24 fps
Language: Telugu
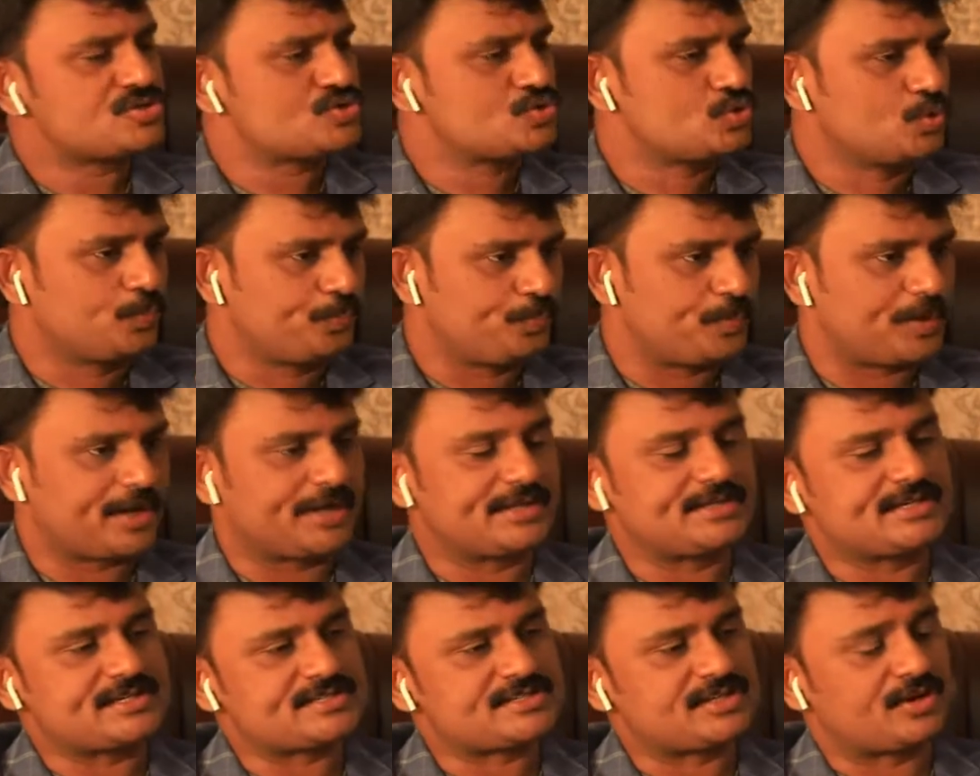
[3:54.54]

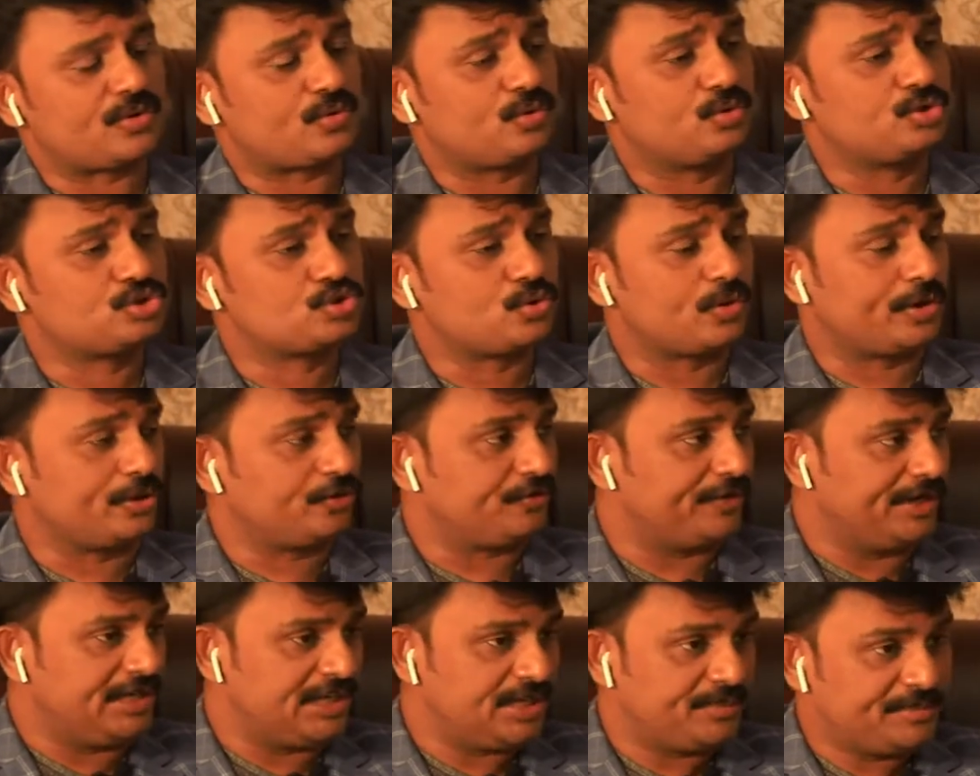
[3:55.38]
సూపర్గా చేస్తాను రోజు ఒక
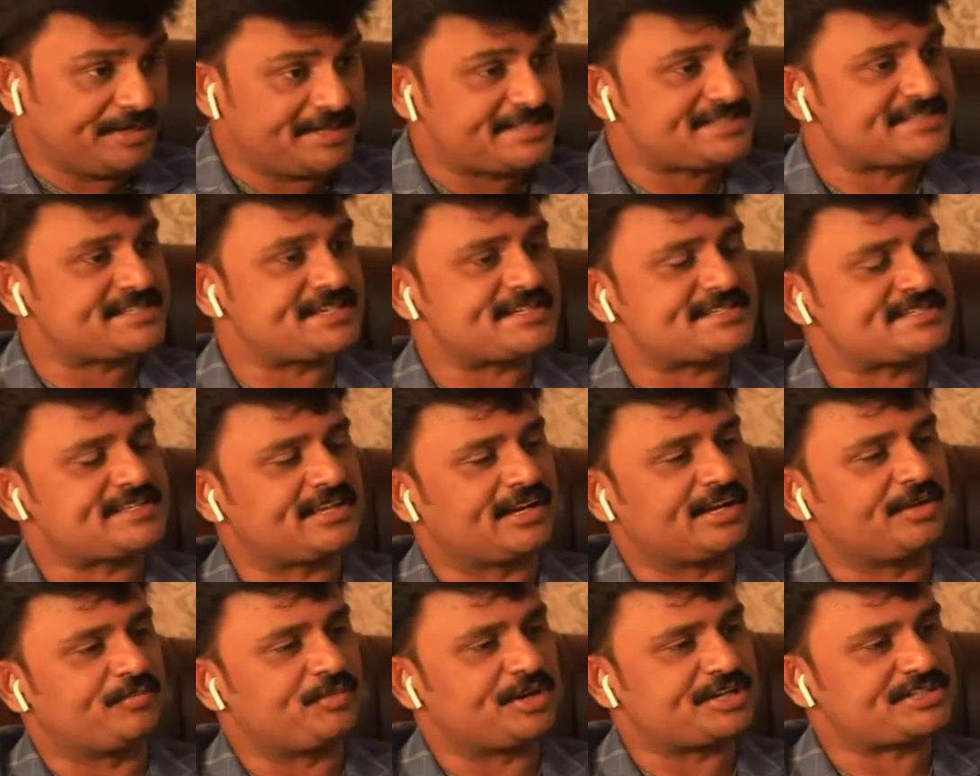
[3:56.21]
ట్వంటీ మినిట్స్
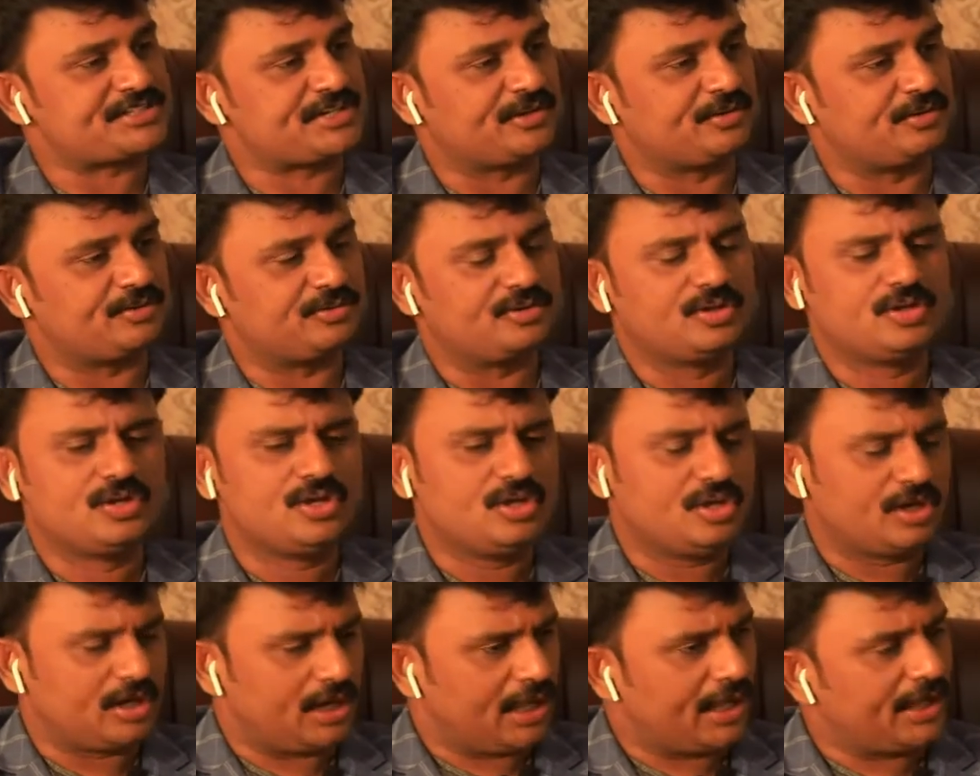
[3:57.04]
చేస్తాను నేను బ్రషింగ్
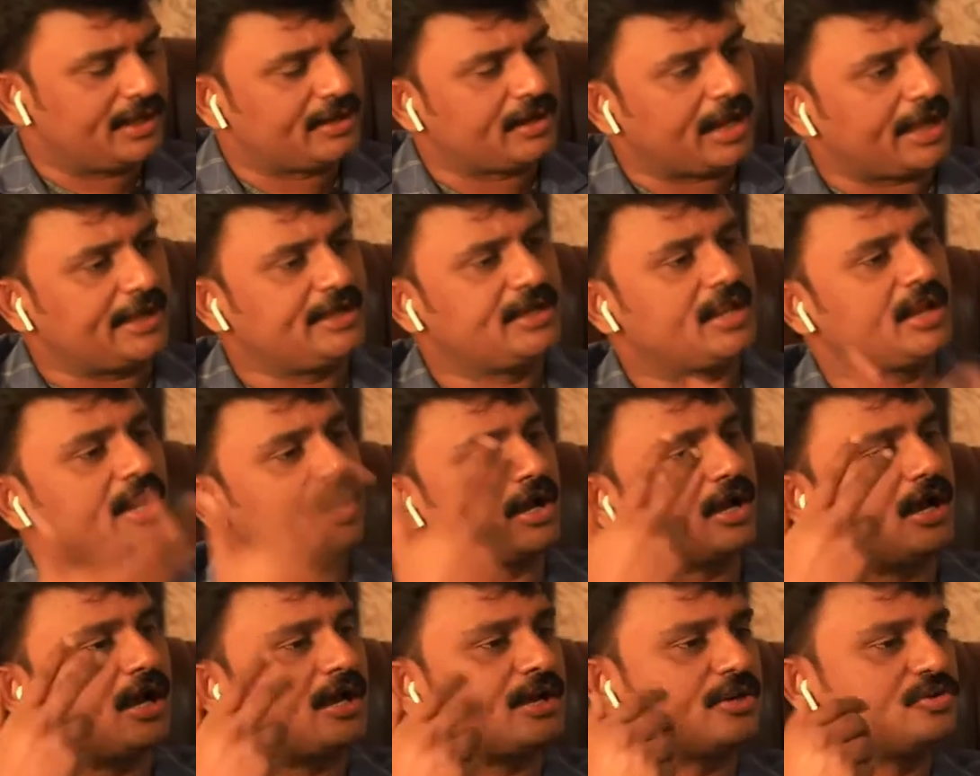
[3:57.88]
నా నాయన
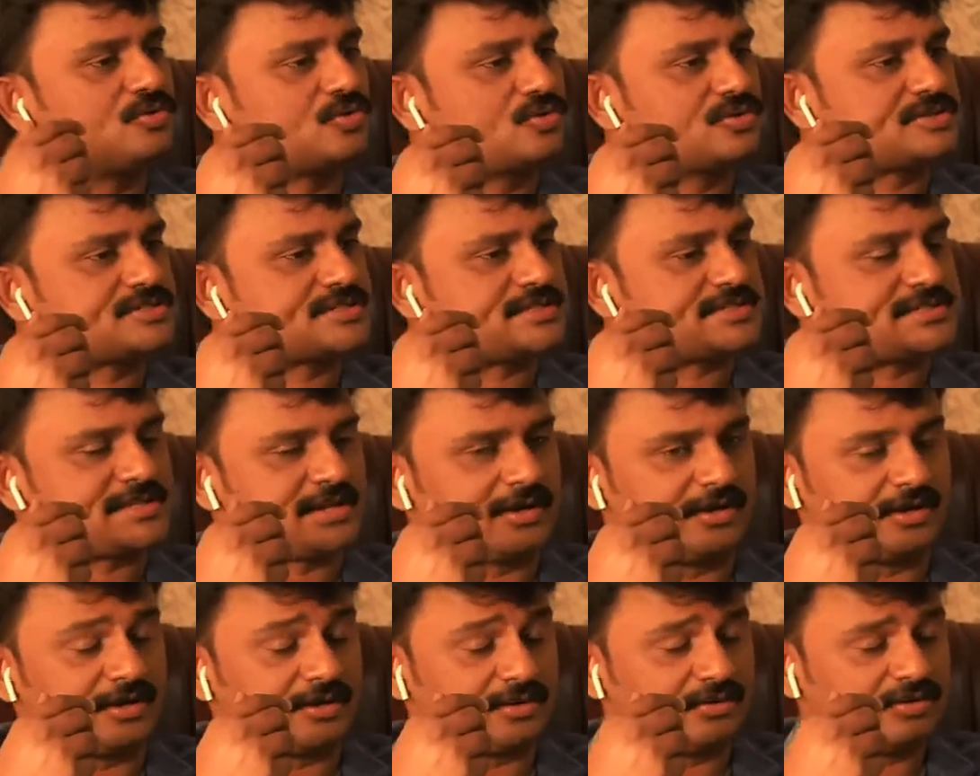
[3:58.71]
నాకు గారు ఎందుకు వస్తుంది
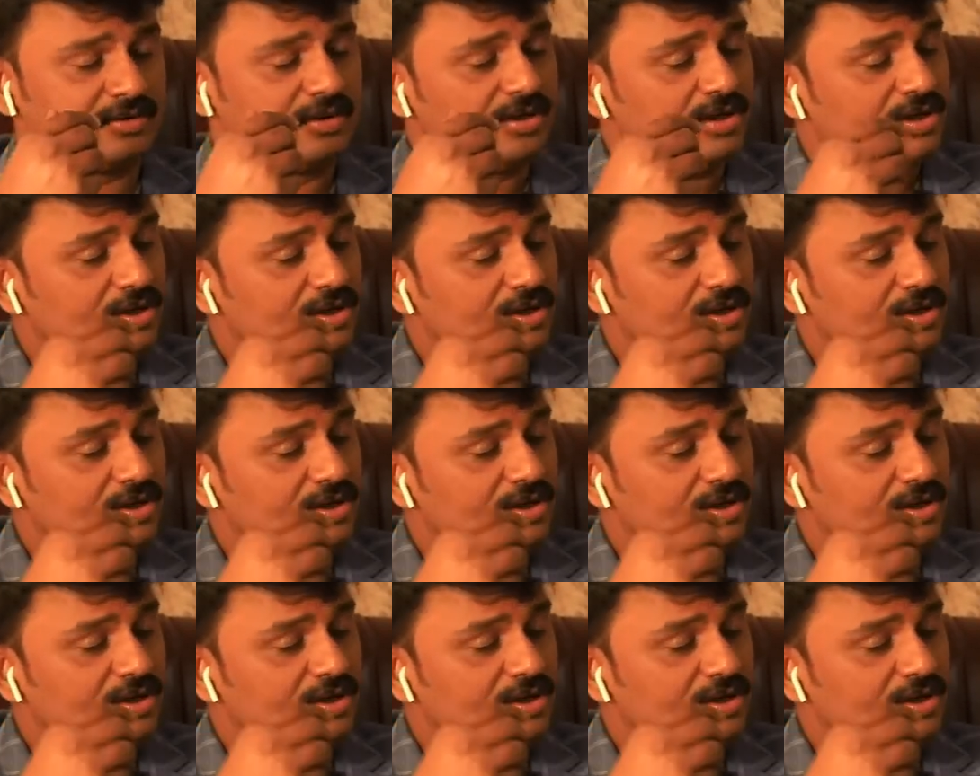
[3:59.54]
సార్ అంటారు